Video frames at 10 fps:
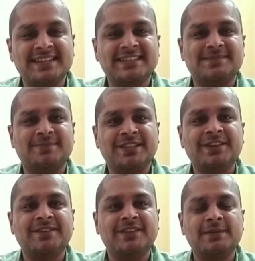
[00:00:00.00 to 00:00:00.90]
எஸ்
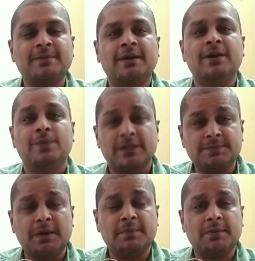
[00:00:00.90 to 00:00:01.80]
மதியம் வந்து நம்ம வெஸ்ட்
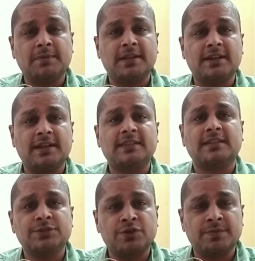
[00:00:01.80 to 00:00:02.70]
மாம்பலமில் இருக்கிற
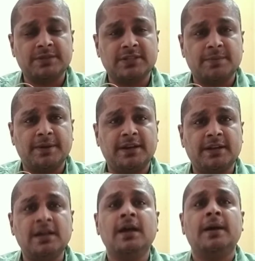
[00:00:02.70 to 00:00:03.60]
தஞ்சாவூர் மிஷன் போயிட்டு
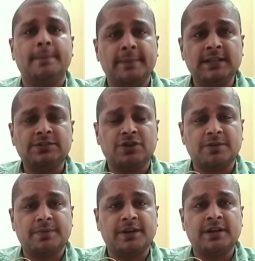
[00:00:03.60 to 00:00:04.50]
மீல்ஸ் ஆர்டர்
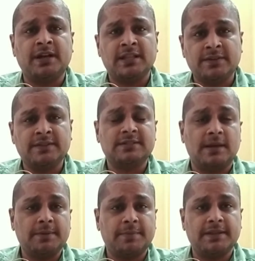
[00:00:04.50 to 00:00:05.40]
பண்ணிவிட்டு அதை வந்து
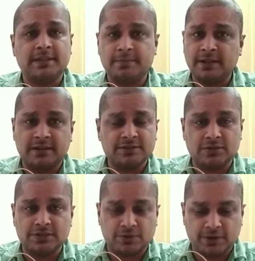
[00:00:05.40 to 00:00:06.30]
சாப்பிட்டு பார்த்து எப்படி இருக்குன்னு
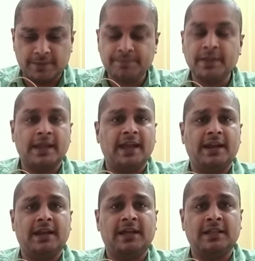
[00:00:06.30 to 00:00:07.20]
சொல்லி சொன்னேன்
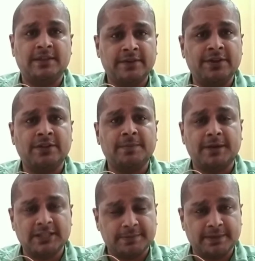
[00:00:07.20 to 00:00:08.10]
அண்ட் அந்த வீடியோ வந்து
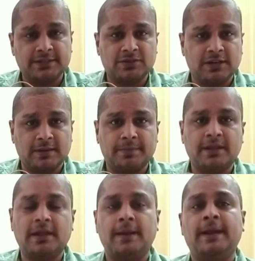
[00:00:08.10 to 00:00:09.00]
பார்த்துருக்கீங்கன்னு சொல்லி
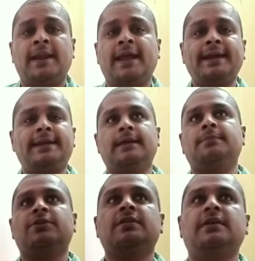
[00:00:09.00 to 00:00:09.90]
நம்புகிறேன் அண்ட் நைட்
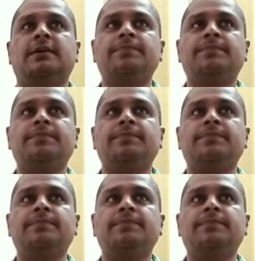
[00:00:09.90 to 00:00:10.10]
டைமில் வந்து